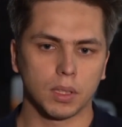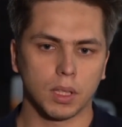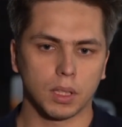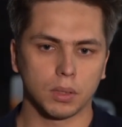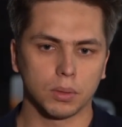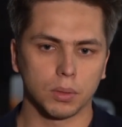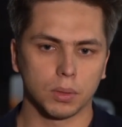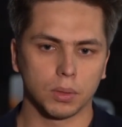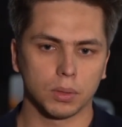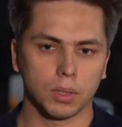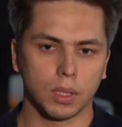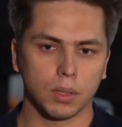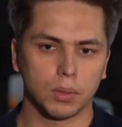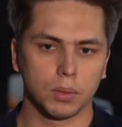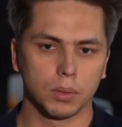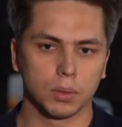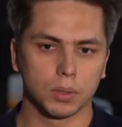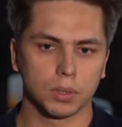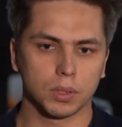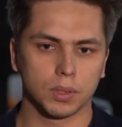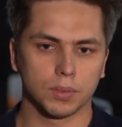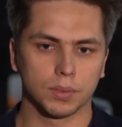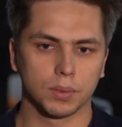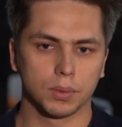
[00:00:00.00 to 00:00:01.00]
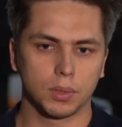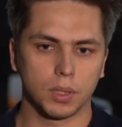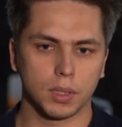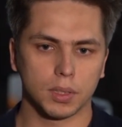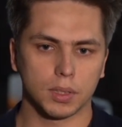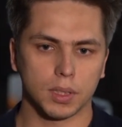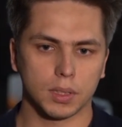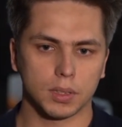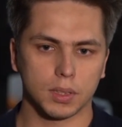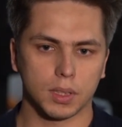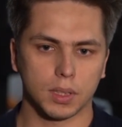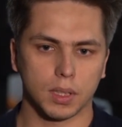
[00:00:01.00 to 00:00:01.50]
которые находятся внутри
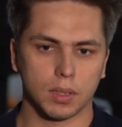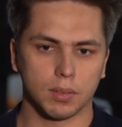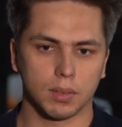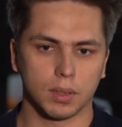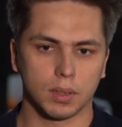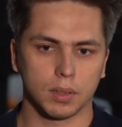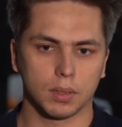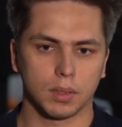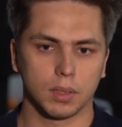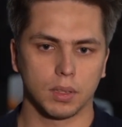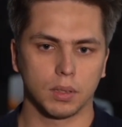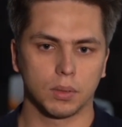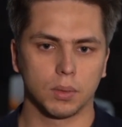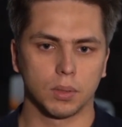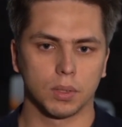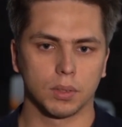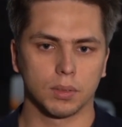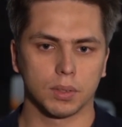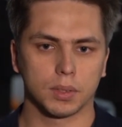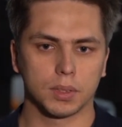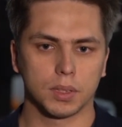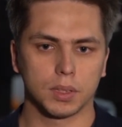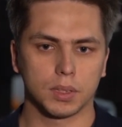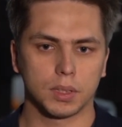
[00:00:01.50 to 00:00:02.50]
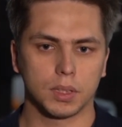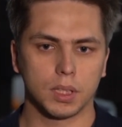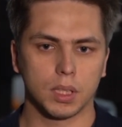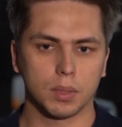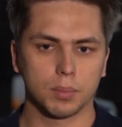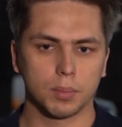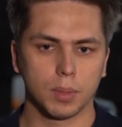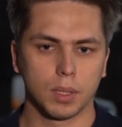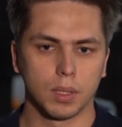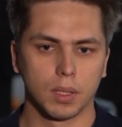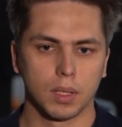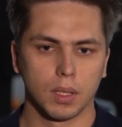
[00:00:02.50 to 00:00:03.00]
состава гликолевых
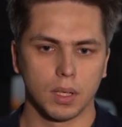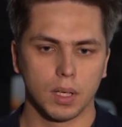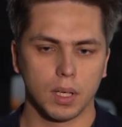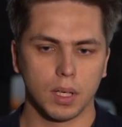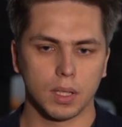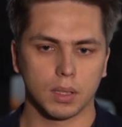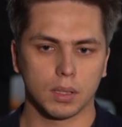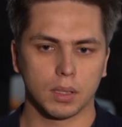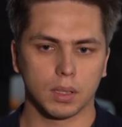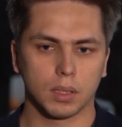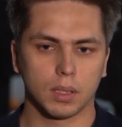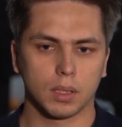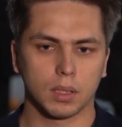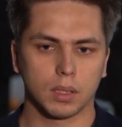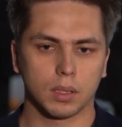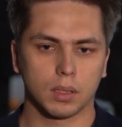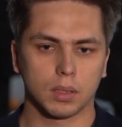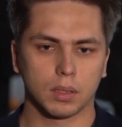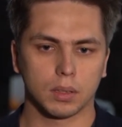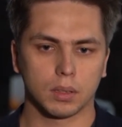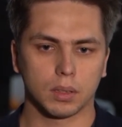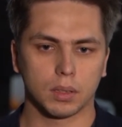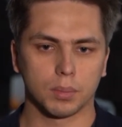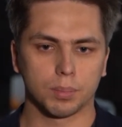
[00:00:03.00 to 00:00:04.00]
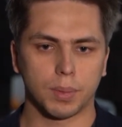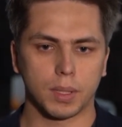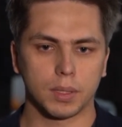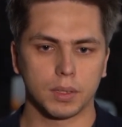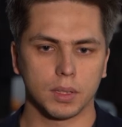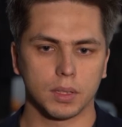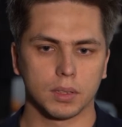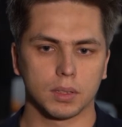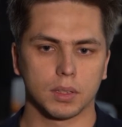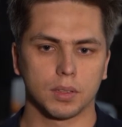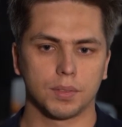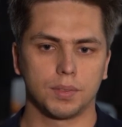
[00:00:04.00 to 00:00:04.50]
систем, это
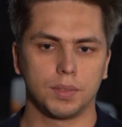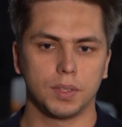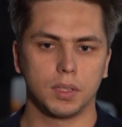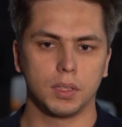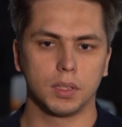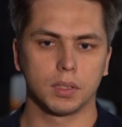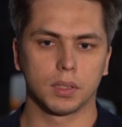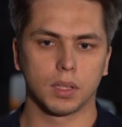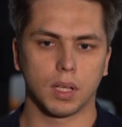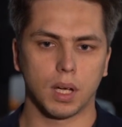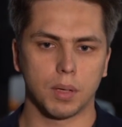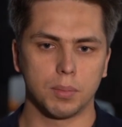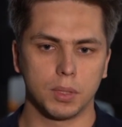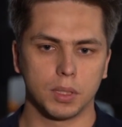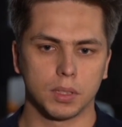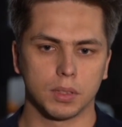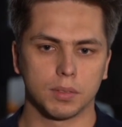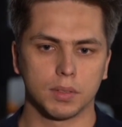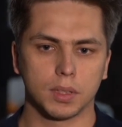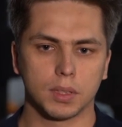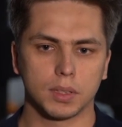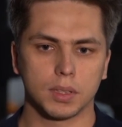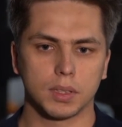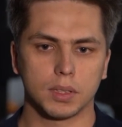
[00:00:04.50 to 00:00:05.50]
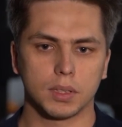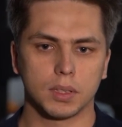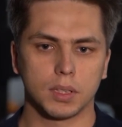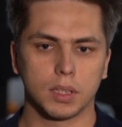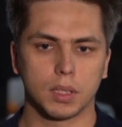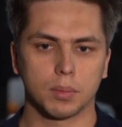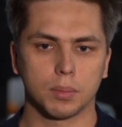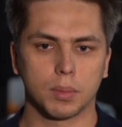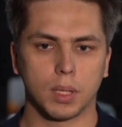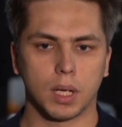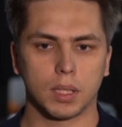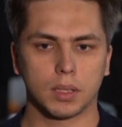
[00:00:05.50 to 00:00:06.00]
компоненты фениломиновых
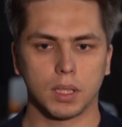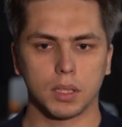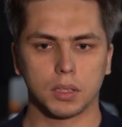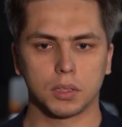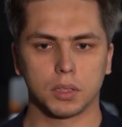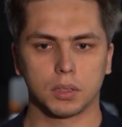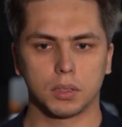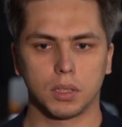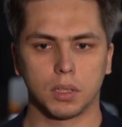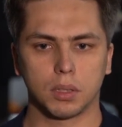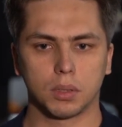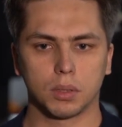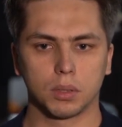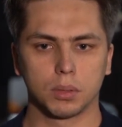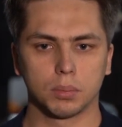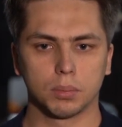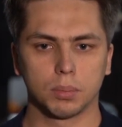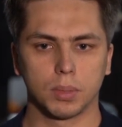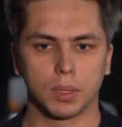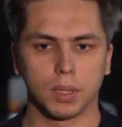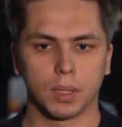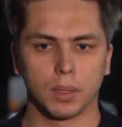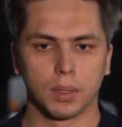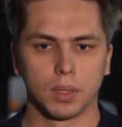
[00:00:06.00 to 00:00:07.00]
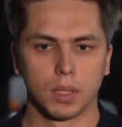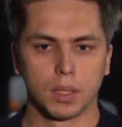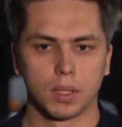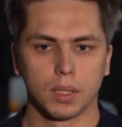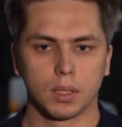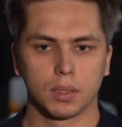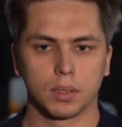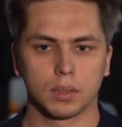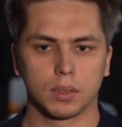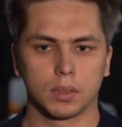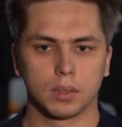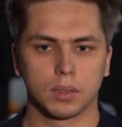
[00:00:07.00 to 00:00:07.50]
систем, а также трилон-Б.
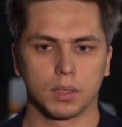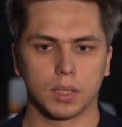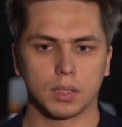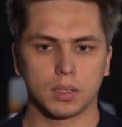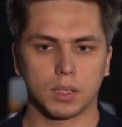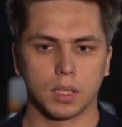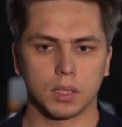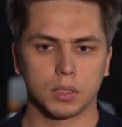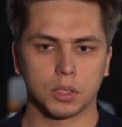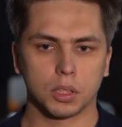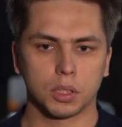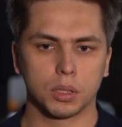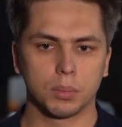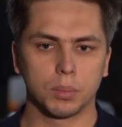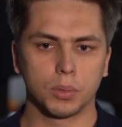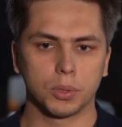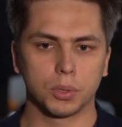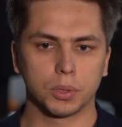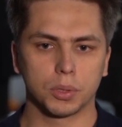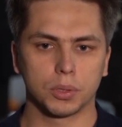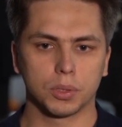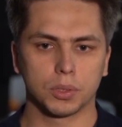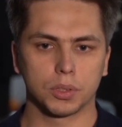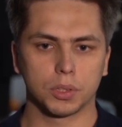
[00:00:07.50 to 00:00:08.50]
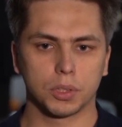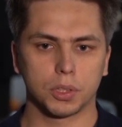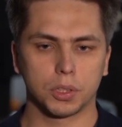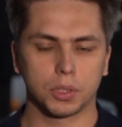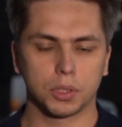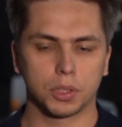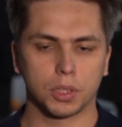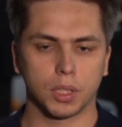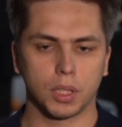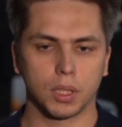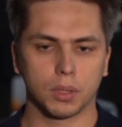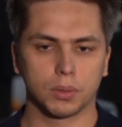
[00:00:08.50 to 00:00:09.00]
Достаточно мощно
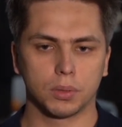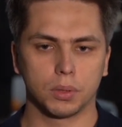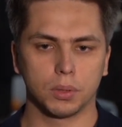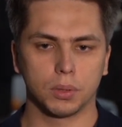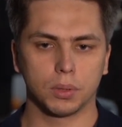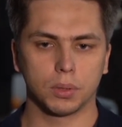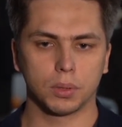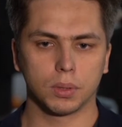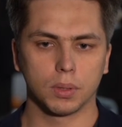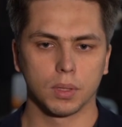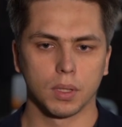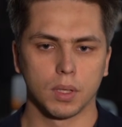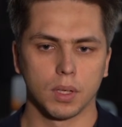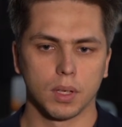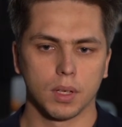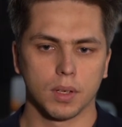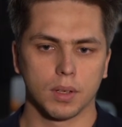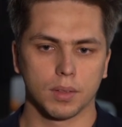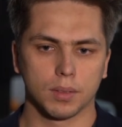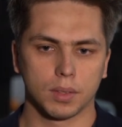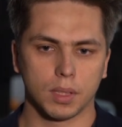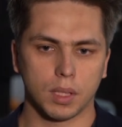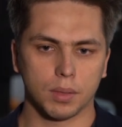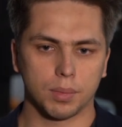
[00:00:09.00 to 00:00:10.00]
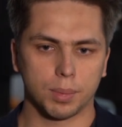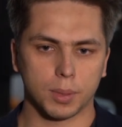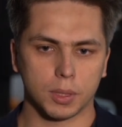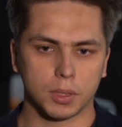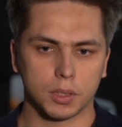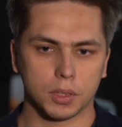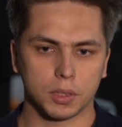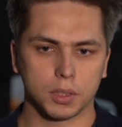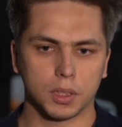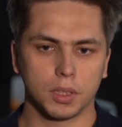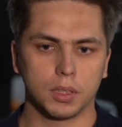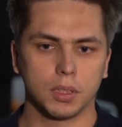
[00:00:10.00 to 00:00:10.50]
защищают ее на в
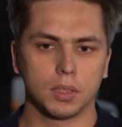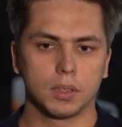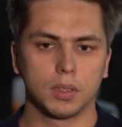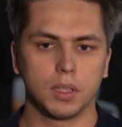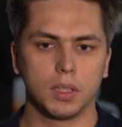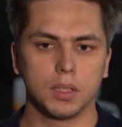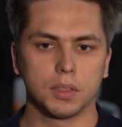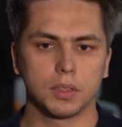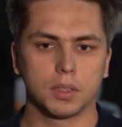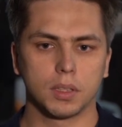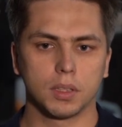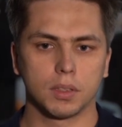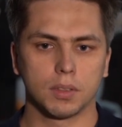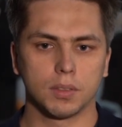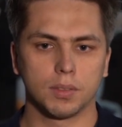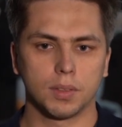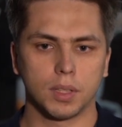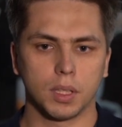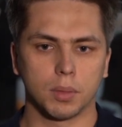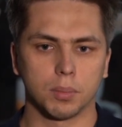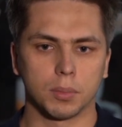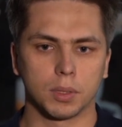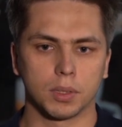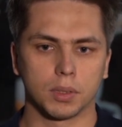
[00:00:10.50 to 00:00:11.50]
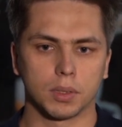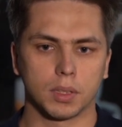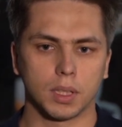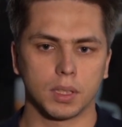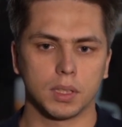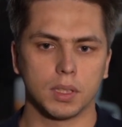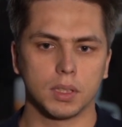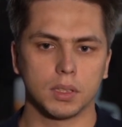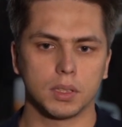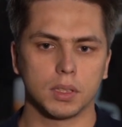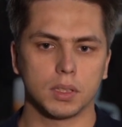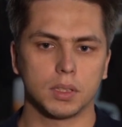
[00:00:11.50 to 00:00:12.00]
протяжении длительного времени.
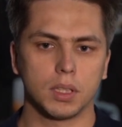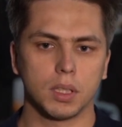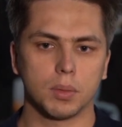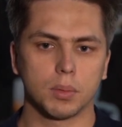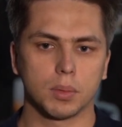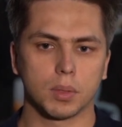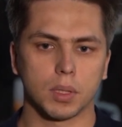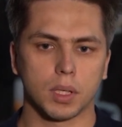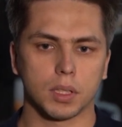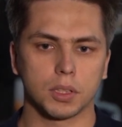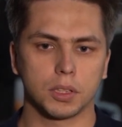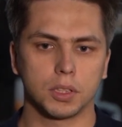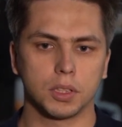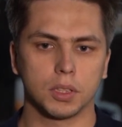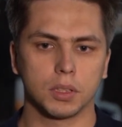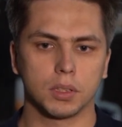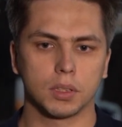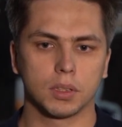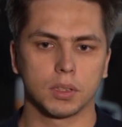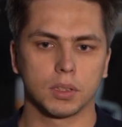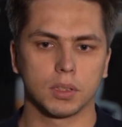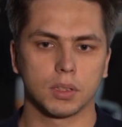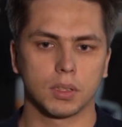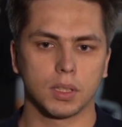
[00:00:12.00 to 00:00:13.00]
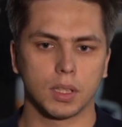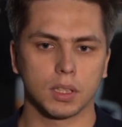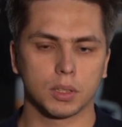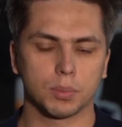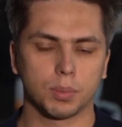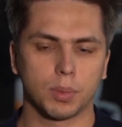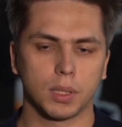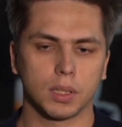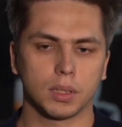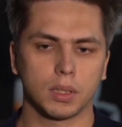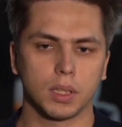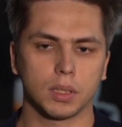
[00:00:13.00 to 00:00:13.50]
Такие системы рассчитаны на
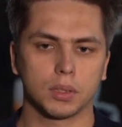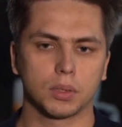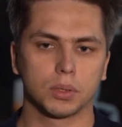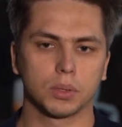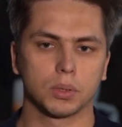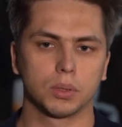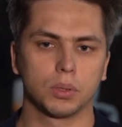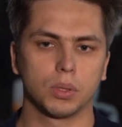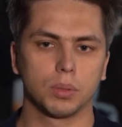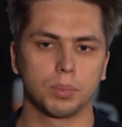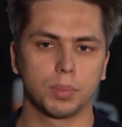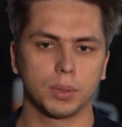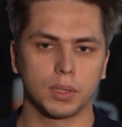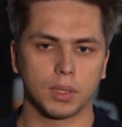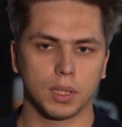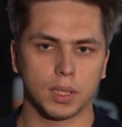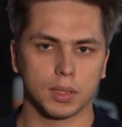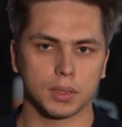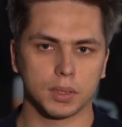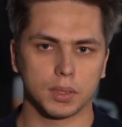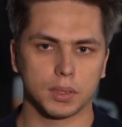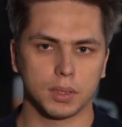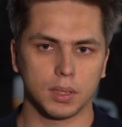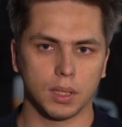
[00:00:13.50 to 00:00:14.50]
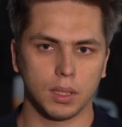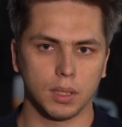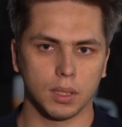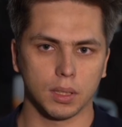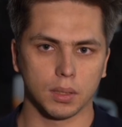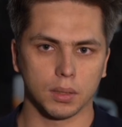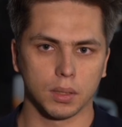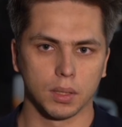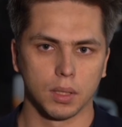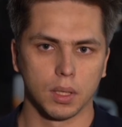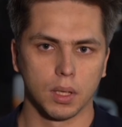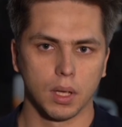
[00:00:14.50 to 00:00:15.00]
эксплуатацию до 15
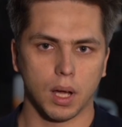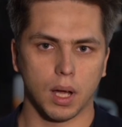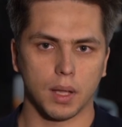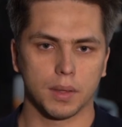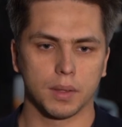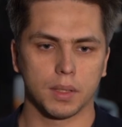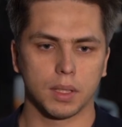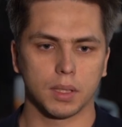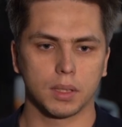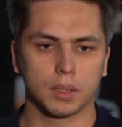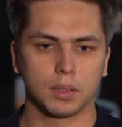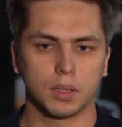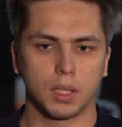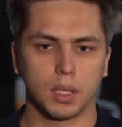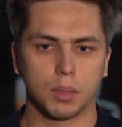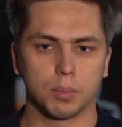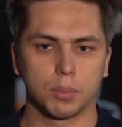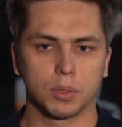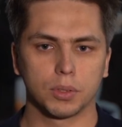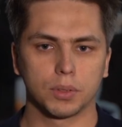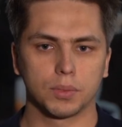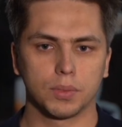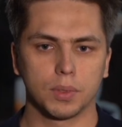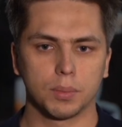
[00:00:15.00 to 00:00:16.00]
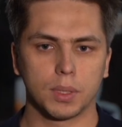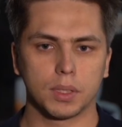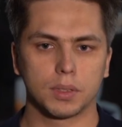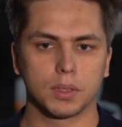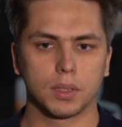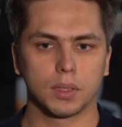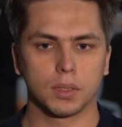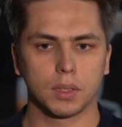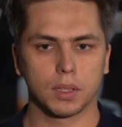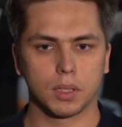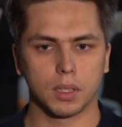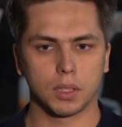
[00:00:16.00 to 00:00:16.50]
лет, однако требуют
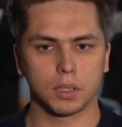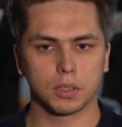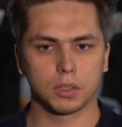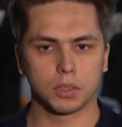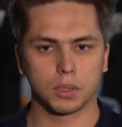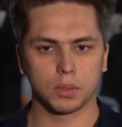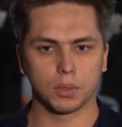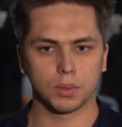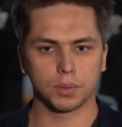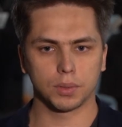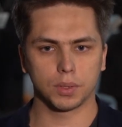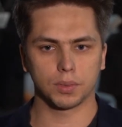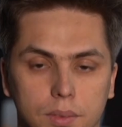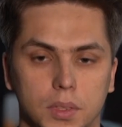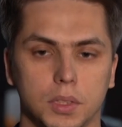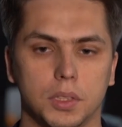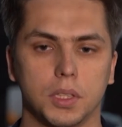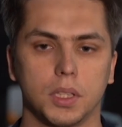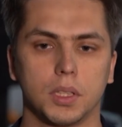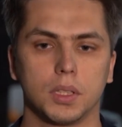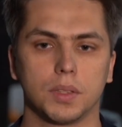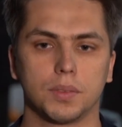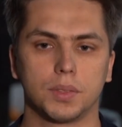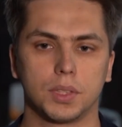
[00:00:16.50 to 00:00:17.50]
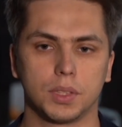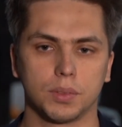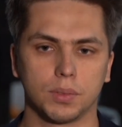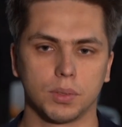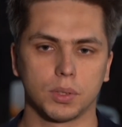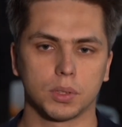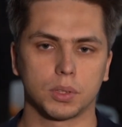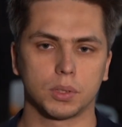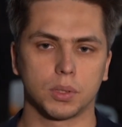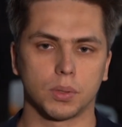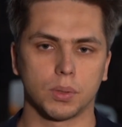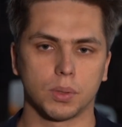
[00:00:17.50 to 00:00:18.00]
внимательной корректировки в течение
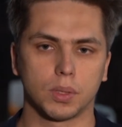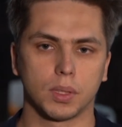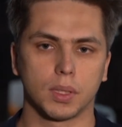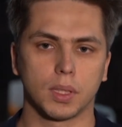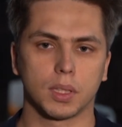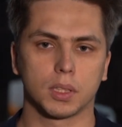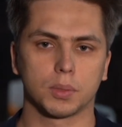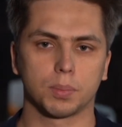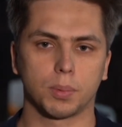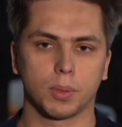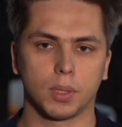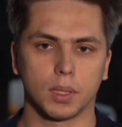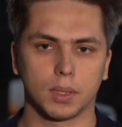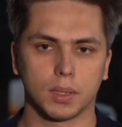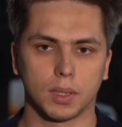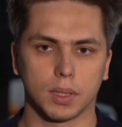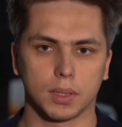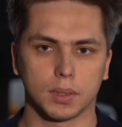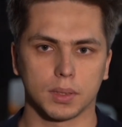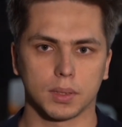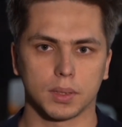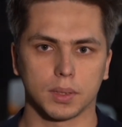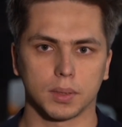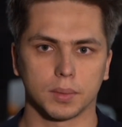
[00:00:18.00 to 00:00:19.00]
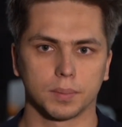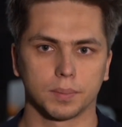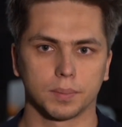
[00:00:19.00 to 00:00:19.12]
всего срока эксплуатации.